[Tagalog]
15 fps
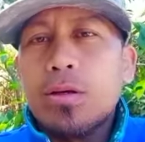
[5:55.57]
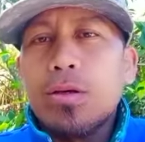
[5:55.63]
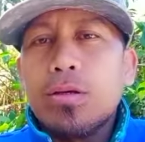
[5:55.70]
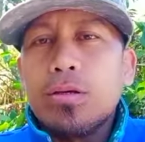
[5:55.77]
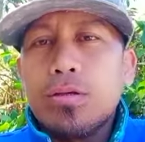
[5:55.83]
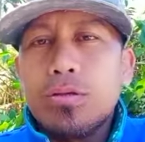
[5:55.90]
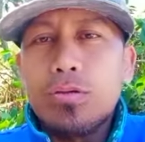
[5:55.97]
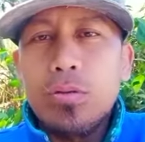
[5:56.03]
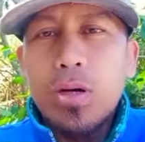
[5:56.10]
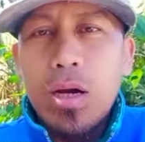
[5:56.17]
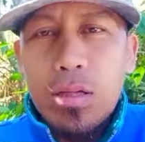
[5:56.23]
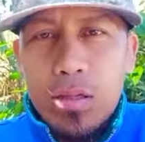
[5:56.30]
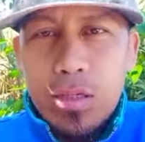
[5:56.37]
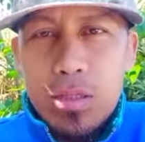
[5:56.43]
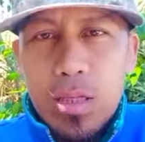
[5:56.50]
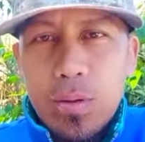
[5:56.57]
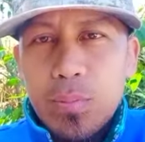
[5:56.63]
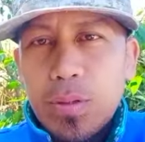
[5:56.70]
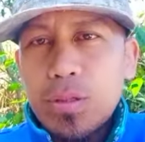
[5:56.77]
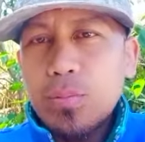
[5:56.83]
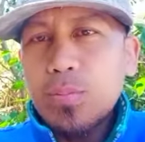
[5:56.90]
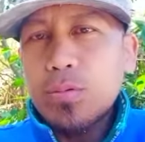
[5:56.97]
So ang ating
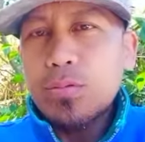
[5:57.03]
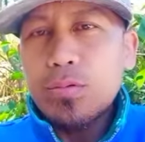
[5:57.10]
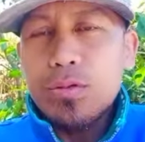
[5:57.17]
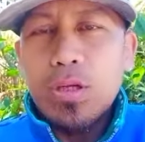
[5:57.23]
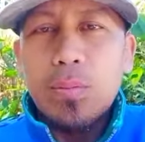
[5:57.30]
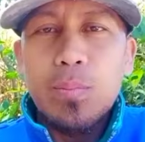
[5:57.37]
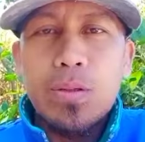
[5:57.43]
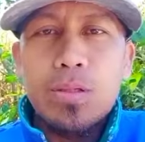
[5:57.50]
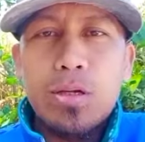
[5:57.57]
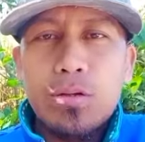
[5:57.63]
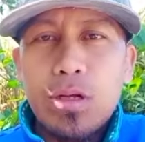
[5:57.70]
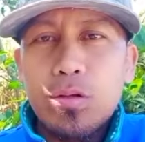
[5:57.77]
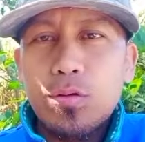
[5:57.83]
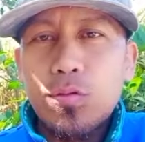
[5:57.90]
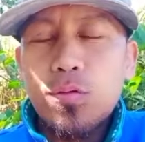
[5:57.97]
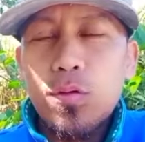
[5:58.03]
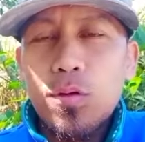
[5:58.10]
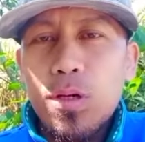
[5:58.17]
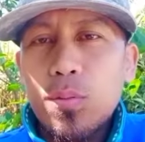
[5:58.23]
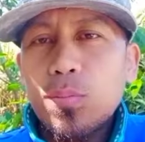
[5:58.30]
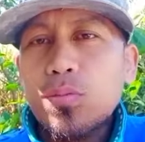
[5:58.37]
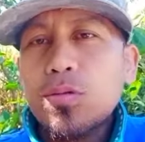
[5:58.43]
topic na pag-uusapan ngayon ay tungkol
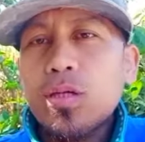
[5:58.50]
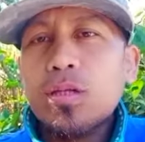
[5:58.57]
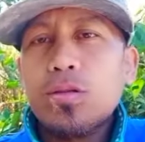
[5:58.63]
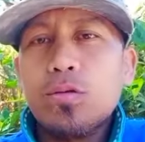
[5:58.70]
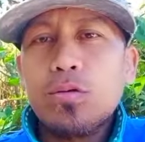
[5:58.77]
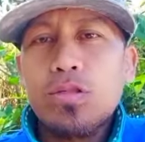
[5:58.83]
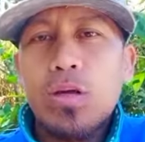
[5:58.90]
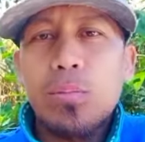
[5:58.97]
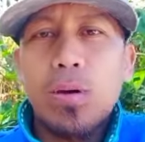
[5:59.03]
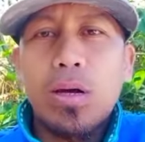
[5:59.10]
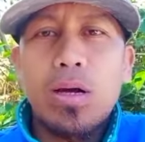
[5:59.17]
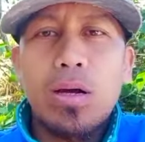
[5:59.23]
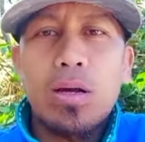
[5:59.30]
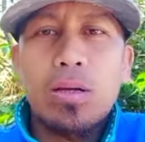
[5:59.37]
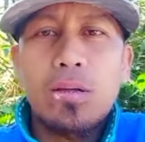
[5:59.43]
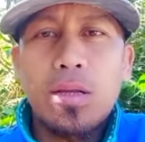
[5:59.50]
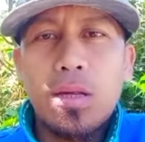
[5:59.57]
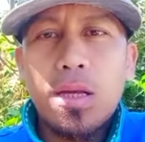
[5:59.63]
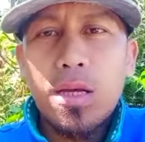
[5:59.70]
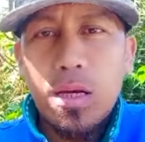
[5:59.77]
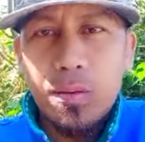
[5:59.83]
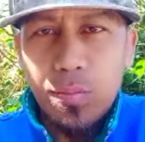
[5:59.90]
nga po dito sa mga
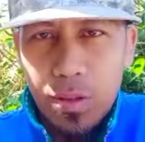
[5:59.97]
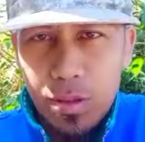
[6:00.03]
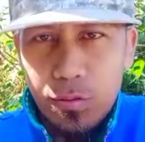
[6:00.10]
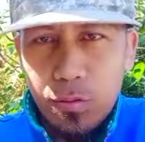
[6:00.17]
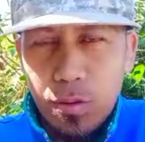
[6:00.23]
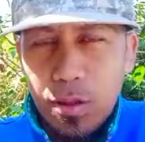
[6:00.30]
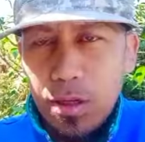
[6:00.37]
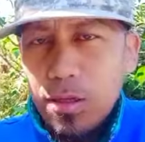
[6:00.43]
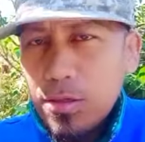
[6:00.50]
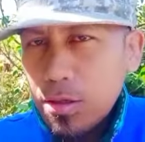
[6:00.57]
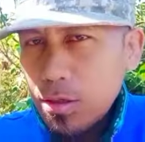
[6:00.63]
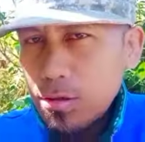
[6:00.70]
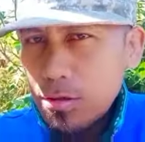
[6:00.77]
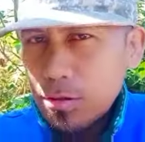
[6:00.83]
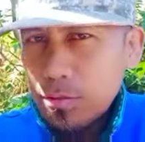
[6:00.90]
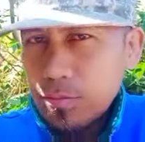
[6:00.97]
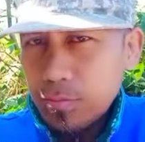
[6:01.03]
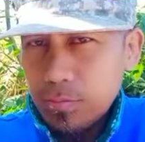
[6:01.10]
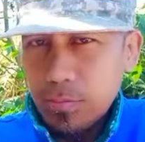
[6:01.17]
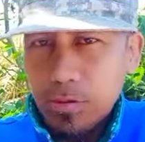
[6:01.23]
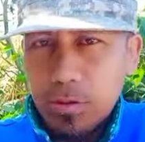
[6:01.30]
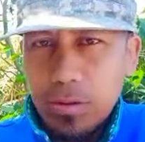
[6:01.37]
na-recover no latest.
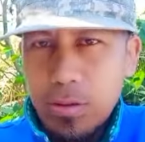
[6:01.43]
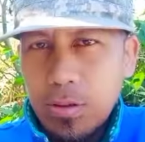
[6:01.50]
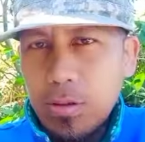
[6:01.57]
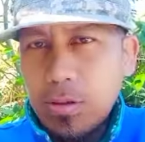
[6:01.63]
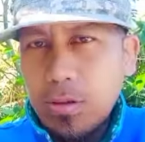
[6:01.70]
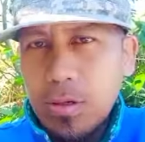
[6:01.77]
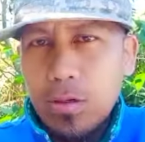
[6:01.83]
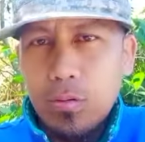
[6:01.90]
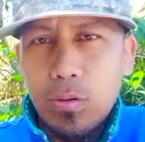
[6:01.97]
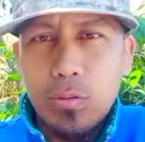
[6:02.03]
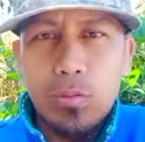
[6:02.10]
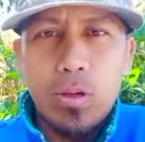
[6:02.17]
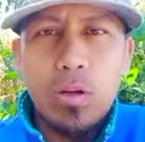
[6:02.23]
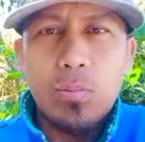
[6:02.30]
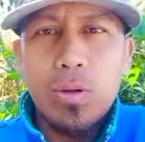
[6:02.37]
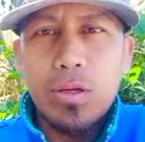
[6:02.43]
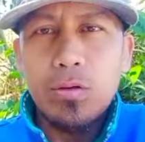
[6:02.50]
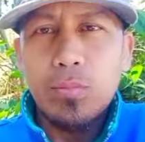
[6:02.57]
Ano-ano nga ba yung